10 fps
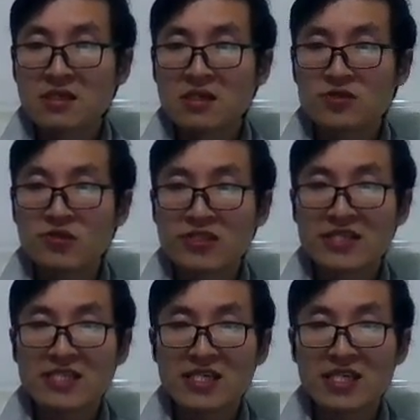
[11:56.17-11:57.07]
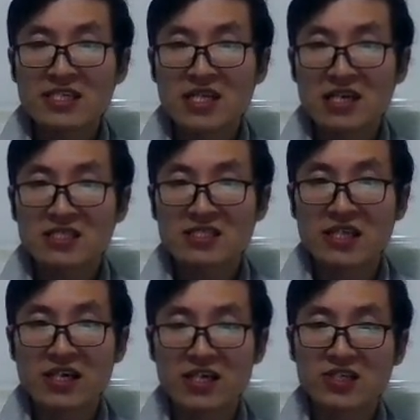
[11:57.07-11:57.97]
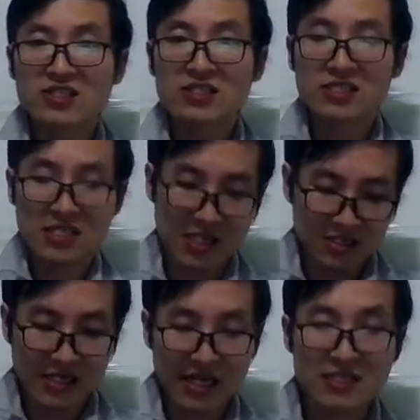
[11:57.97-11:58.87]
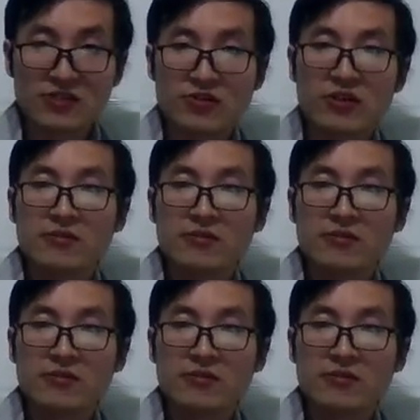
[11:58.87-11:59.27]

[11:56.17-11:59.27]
所以在这个意义上，邪恶实际上来自于，